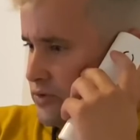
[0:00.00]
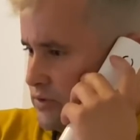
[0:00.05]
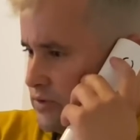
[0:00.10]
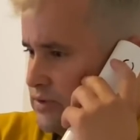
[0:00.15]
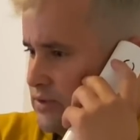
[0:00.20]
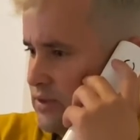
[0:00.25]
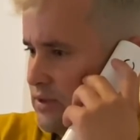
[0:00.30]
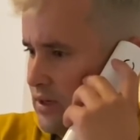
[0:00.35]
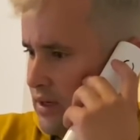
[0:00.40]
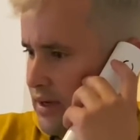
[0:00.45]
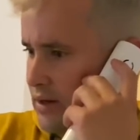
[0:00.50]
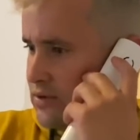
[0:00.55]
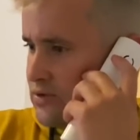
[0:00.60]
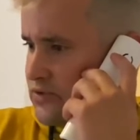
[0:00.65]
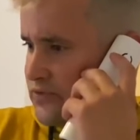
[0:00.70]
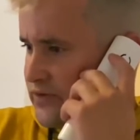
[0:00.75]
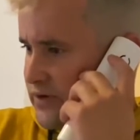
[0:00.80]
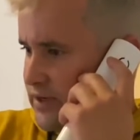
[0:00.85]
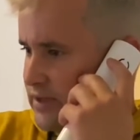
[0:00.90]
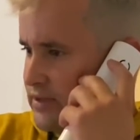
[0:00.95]
Sim,
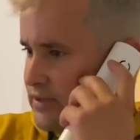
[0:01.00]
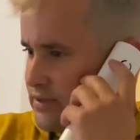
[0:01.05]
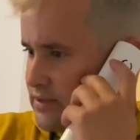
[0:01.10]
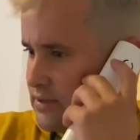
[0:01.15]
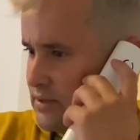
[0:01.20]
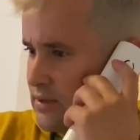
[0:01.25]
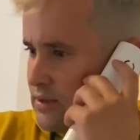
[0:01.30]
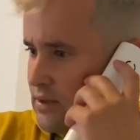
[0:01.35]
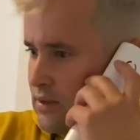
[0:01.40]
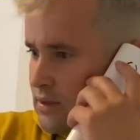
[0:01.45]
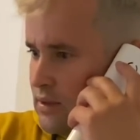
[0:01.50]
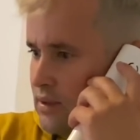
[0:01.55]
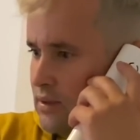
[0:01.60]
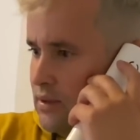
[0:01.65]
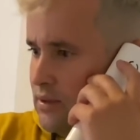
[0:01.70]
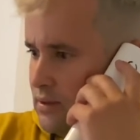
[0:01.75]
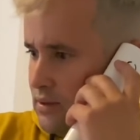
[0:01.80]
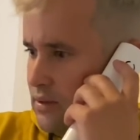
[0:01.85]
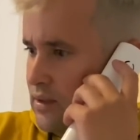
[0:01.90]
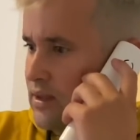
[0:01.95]
Carlos Freitas.
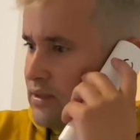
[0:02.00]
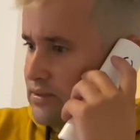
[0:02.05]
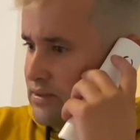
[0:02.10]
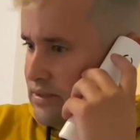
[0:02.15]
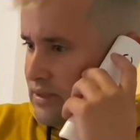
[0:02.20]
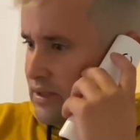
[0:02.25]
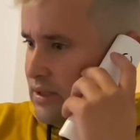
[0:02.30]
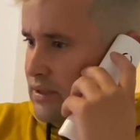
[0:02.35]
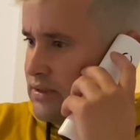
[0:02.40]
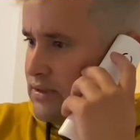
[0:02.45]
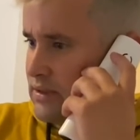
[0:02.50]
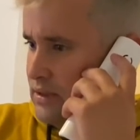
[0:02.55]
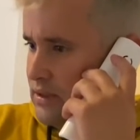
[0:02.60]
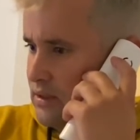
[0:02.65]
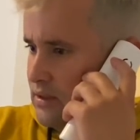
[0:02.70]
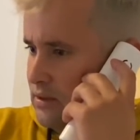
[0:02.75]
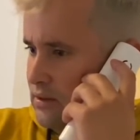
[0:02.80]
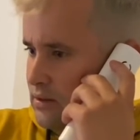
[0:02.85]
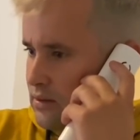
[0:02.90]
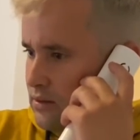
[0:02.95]
Sim,
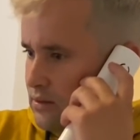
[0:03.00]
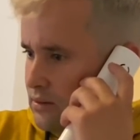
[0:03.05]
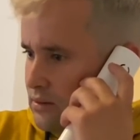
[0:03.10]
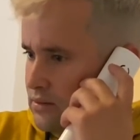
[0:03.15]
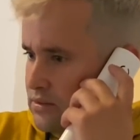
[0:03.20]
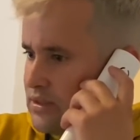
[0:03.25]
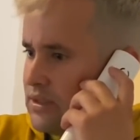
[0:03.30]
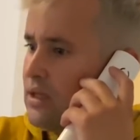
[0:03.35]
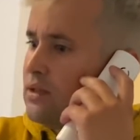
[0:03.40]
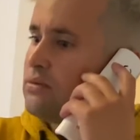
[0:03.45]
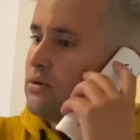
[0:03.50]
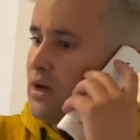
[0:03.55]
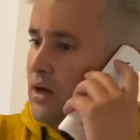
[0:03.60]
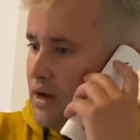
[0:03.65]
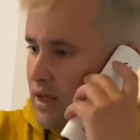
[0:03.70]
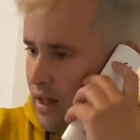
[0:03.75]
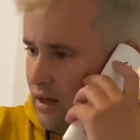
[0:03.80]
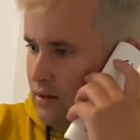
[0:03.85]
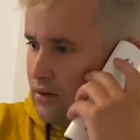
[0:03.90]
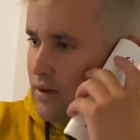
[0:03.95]
sim. Sim, do
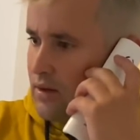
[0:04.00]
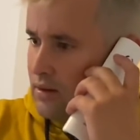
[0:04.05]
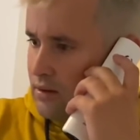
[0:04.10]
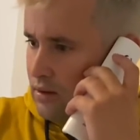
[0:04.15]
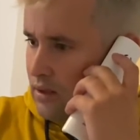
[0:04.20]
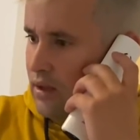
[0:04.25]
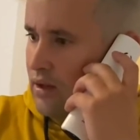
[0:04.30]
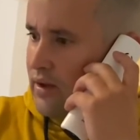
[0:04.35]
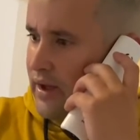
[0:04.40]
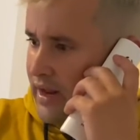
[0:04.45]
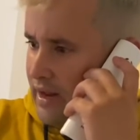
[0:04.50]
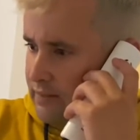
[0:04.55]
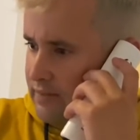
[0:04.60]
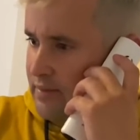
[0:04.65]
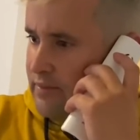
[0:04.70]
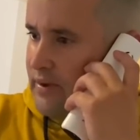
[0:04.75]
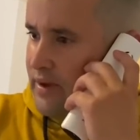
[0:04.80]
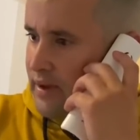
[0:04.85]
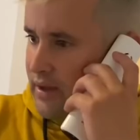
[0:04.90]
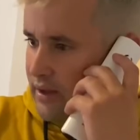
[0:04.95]
canal eu,
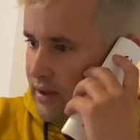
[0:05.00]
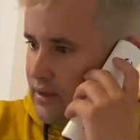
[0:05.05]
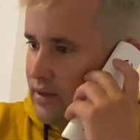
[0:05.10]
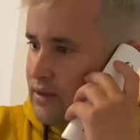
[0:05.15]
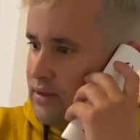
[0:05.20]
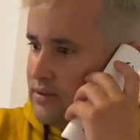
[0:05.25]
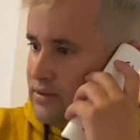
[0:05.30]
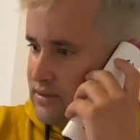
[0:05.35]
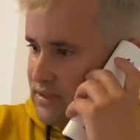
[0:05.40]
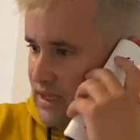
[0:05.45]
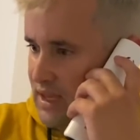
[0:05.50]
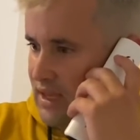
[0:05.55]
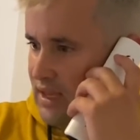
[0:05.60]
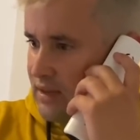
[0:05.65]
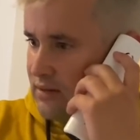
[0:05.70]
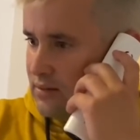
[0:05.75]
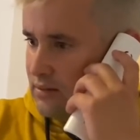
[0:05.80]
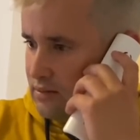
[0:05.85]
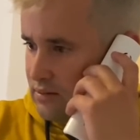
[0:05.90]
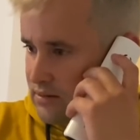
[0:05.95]
LBB.
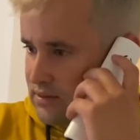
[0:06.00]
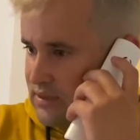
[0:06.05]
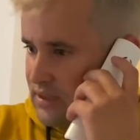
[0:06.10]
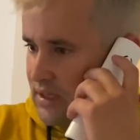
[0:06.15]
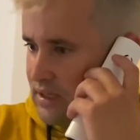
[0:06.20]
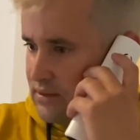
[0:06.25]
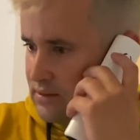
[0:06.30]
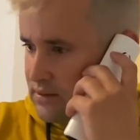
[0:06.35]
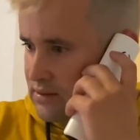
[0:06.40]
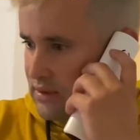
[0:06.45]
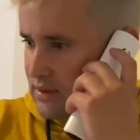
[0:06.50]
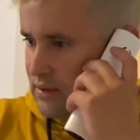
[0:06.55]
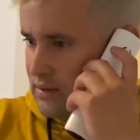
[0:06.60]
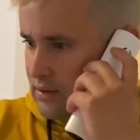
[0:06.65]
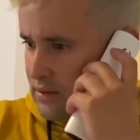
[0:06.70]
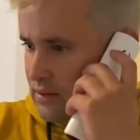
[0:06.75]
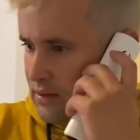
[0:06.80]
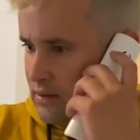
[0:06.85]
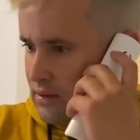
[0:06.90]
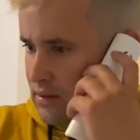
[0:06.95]
Exato, exato,
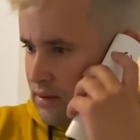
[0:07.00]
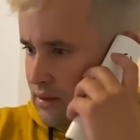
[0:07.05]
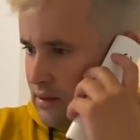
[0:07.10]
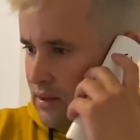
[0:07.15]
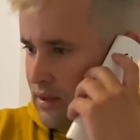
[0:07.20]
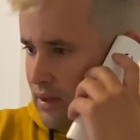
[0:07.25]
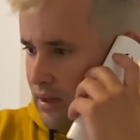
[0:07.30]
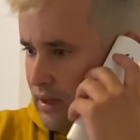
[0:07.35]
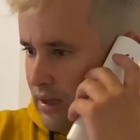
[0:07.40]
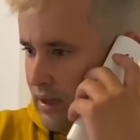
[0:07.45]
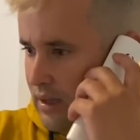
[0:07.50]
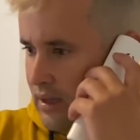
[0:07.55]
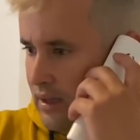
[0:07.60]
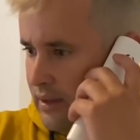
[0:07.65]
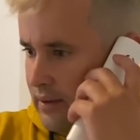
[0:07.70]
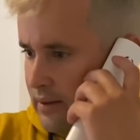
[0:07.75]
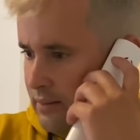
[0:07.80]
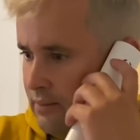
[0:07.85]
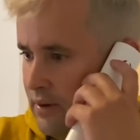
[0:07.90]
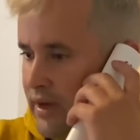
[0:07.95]
exato.
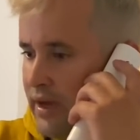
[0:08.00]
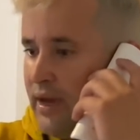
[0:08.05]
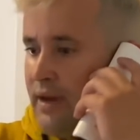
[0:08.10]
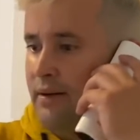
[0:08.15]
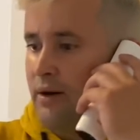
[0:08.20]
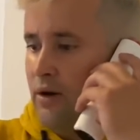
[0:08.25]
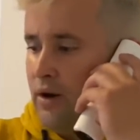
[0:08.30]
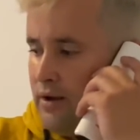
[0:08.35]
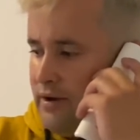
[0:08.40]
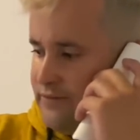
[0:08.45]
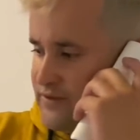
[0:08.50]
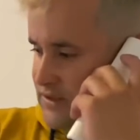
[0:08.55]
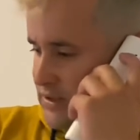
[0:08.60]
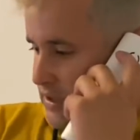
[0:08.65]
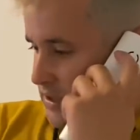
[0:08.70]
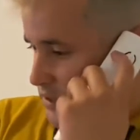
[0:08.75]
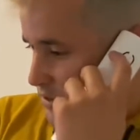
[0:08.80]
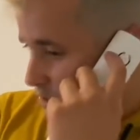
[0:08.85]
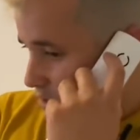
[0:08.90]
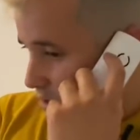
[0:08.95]
É, é, é o
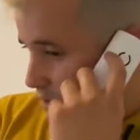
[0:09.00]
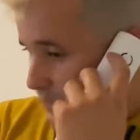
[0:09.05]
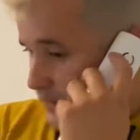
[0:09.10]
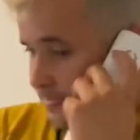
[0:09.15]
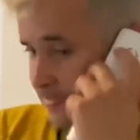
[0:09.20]
seguinte, ó.